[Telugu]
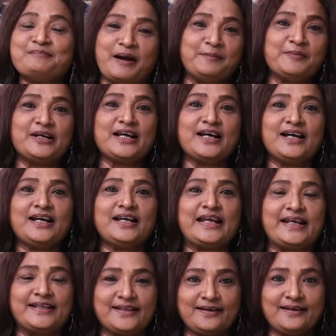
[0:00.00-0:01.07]
మామూలుగా
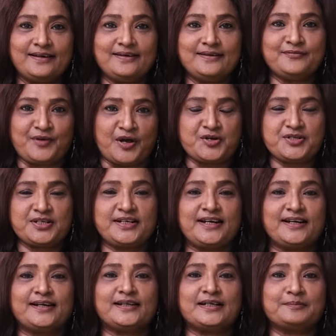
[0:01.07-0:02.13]
ఏదన్నా ఫంక్షన్కి
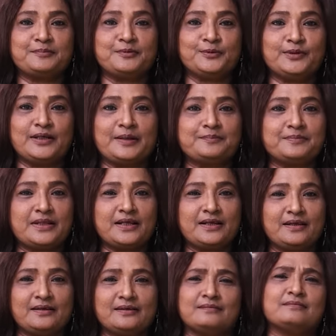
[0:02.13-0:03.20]
వెళ్ళేటప్పుడు లేకపోతే
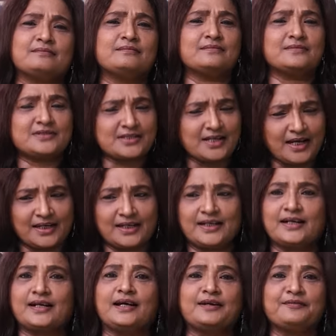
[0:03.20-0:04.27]
చాలా
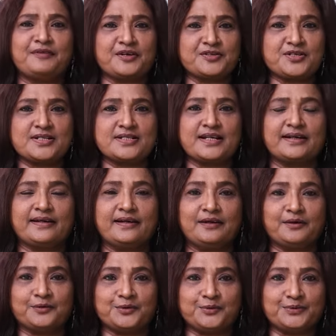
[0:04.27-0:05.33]
రకాల ఫంక్షన్స్ అటెండ్
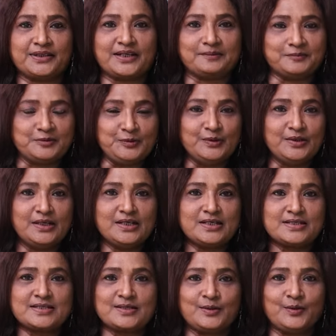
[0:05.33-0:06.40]
అవుతూ ఉంటాము
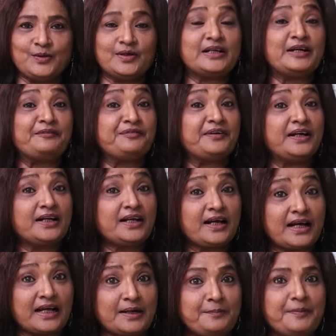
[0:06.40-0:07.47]
సో డిఫరెంట్గా
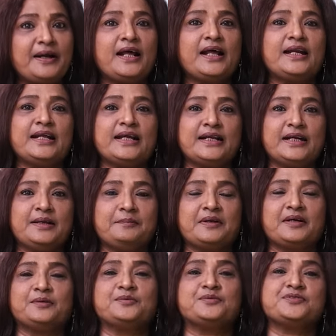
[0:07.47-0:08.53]
కనపడాలి అని
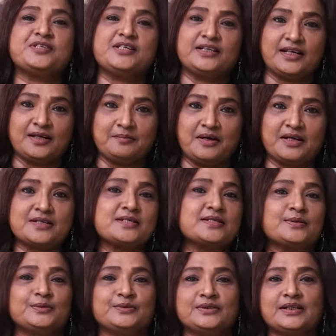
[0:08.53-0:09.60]
మనం చీరలు
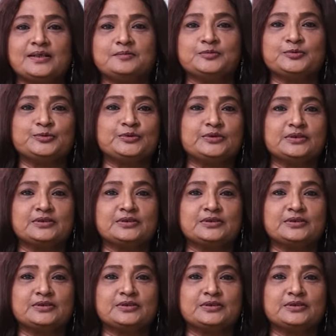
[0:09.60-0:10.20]
మారుస్తూ ఉంటాము